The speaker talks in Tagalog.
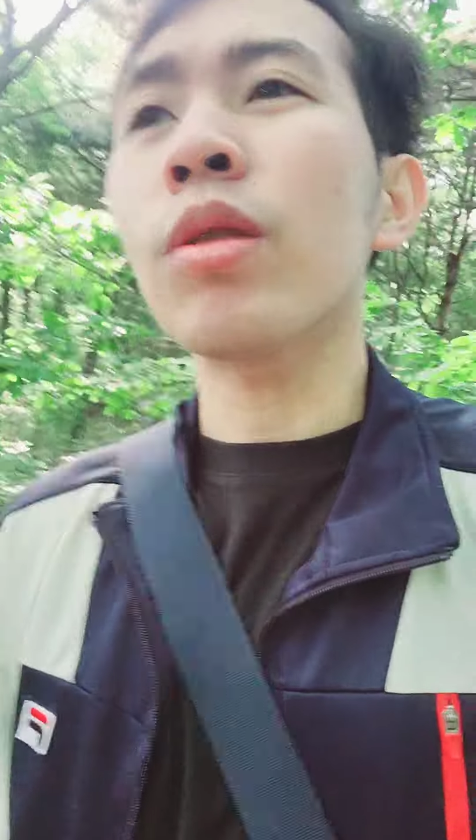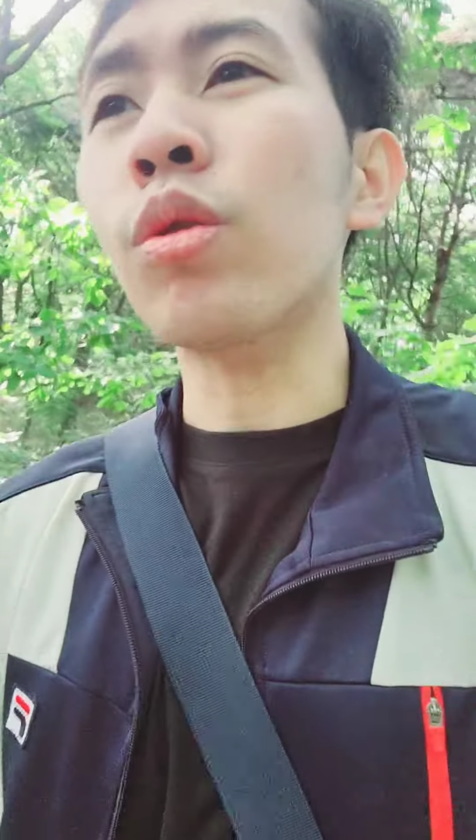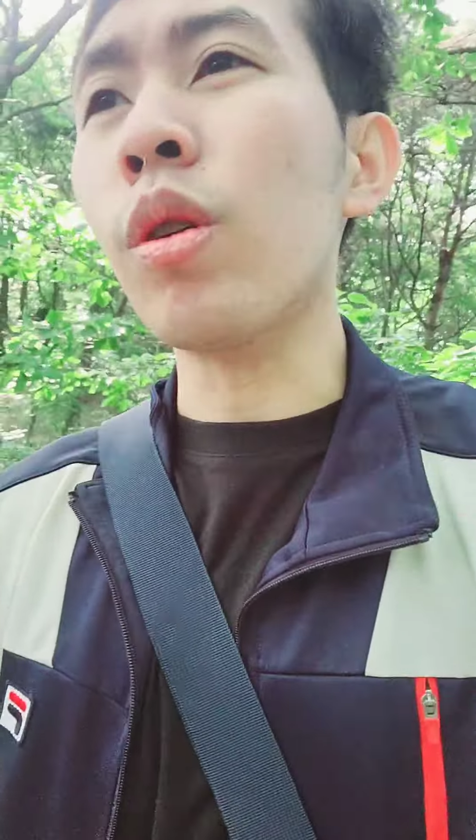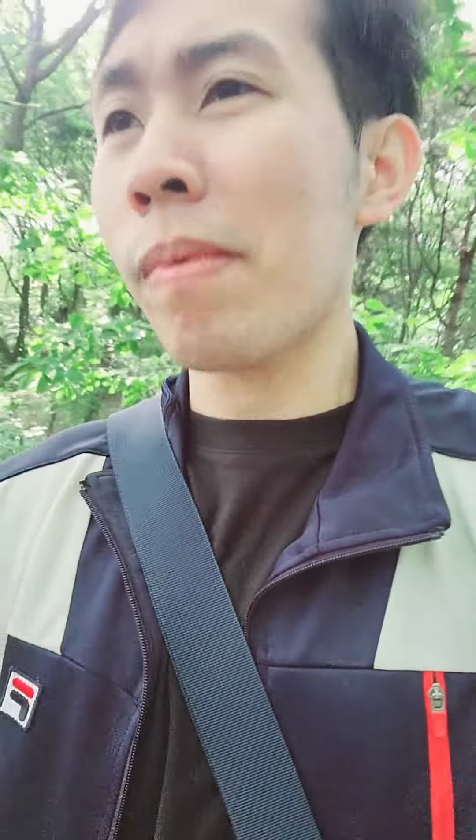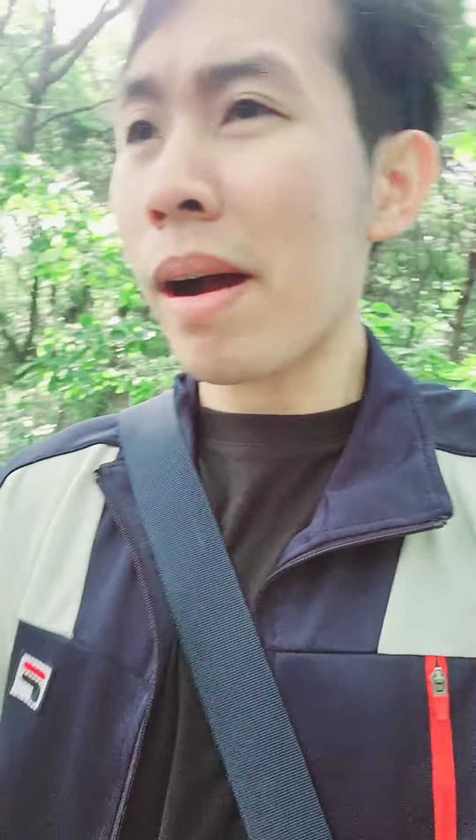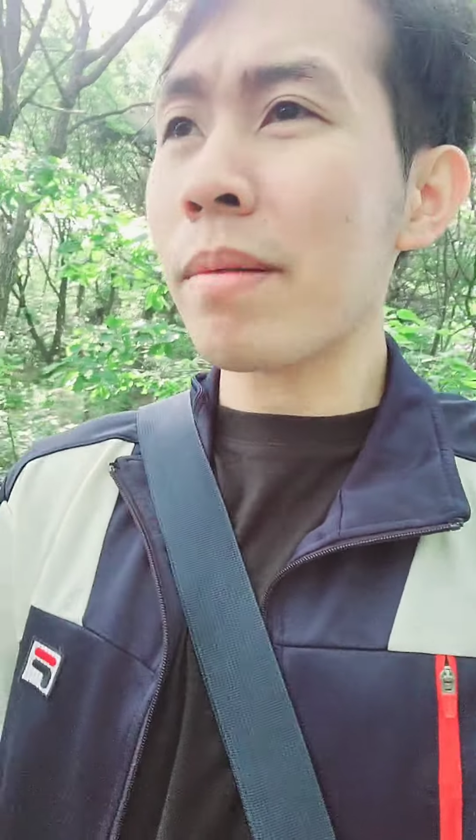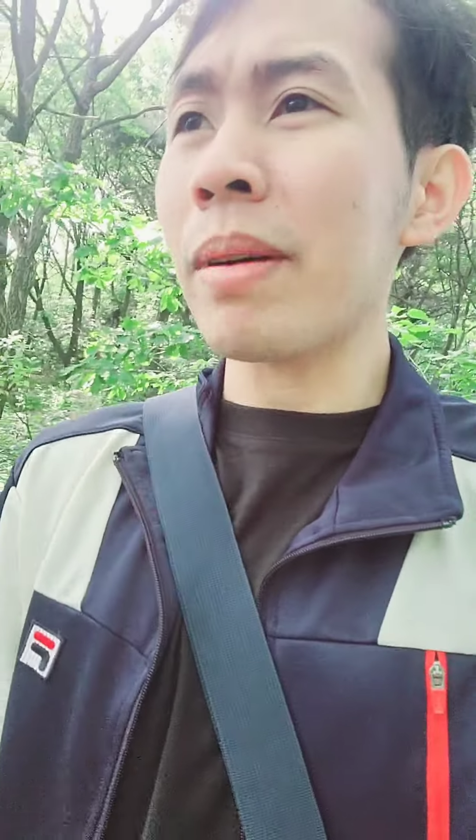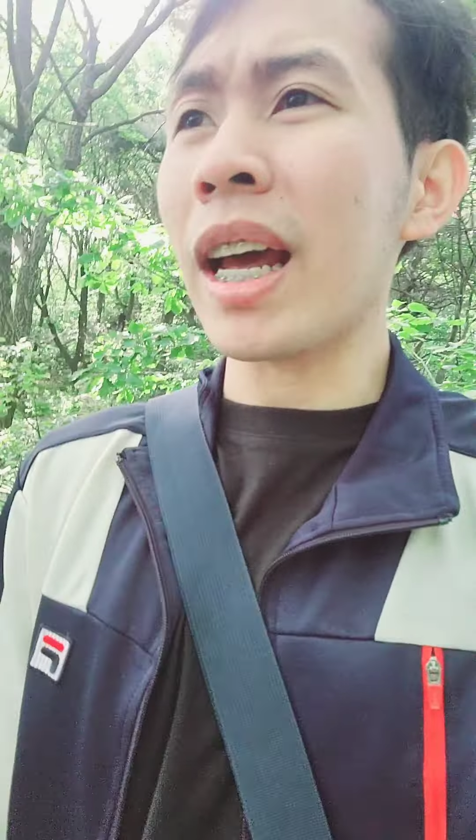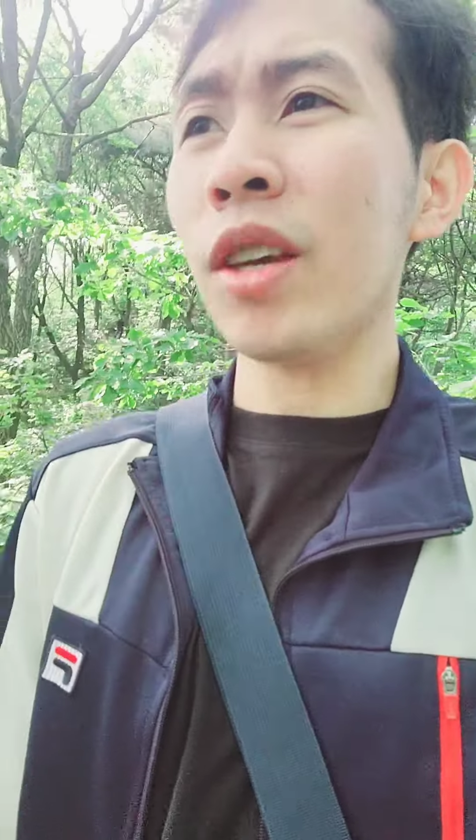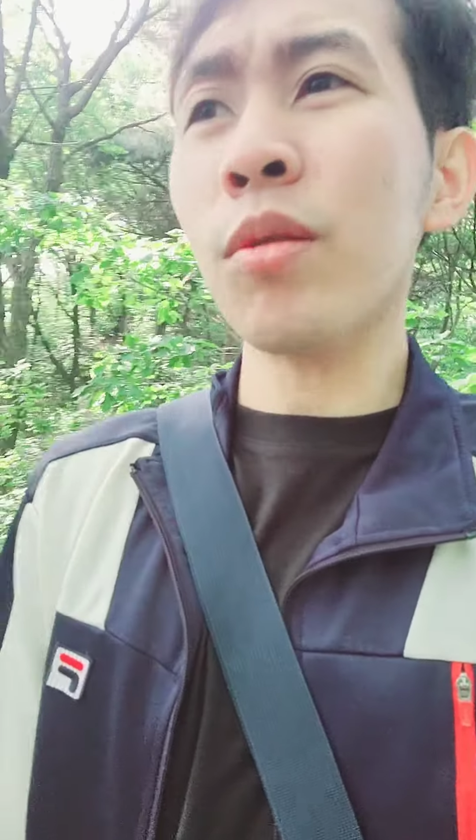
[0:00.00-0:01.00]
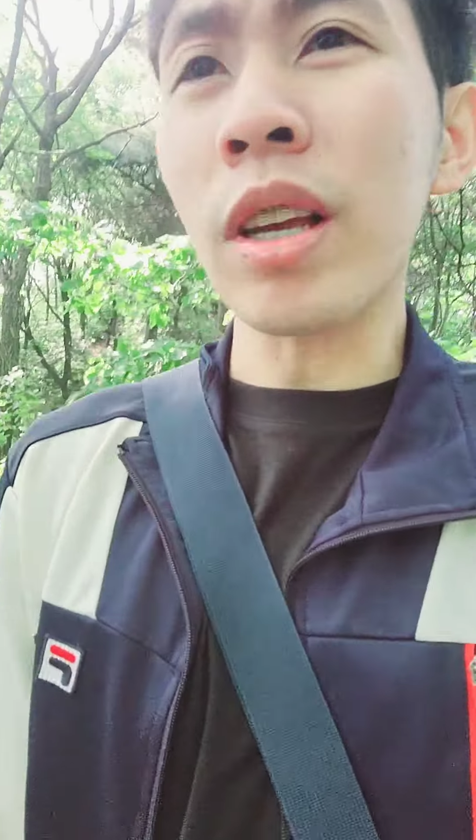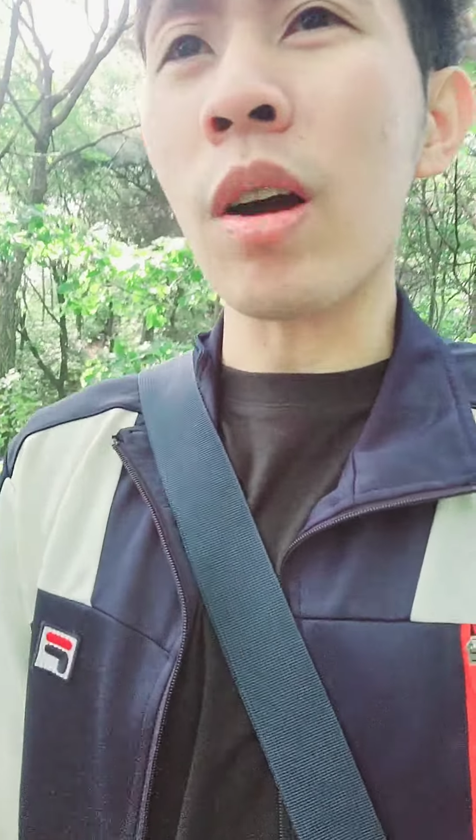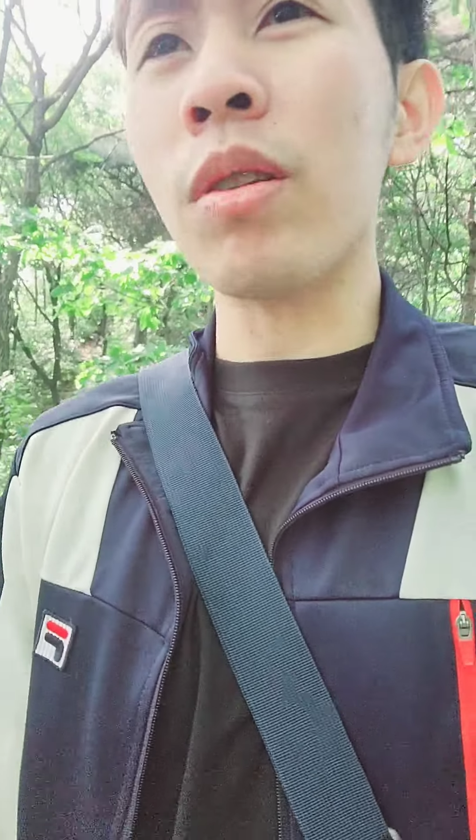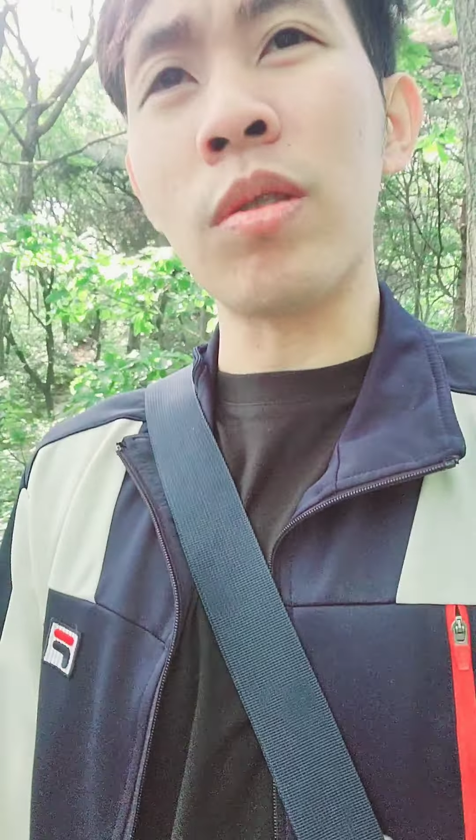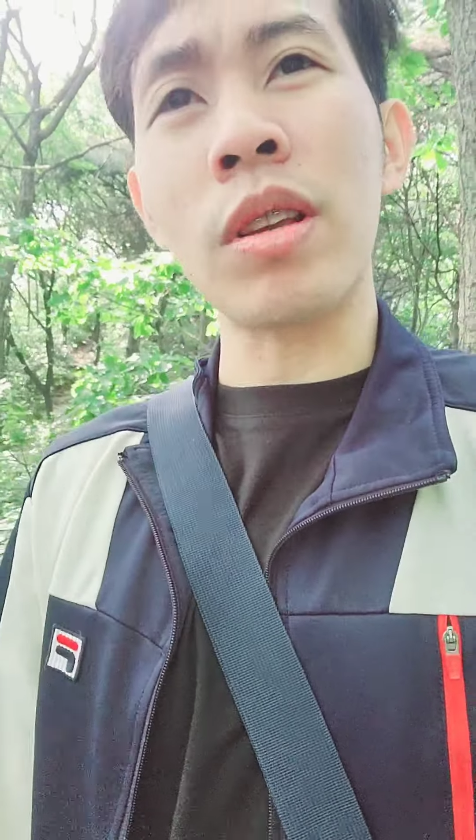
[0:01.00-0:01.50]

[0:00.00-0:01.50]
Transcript: totoo bang malaki yung sahod dito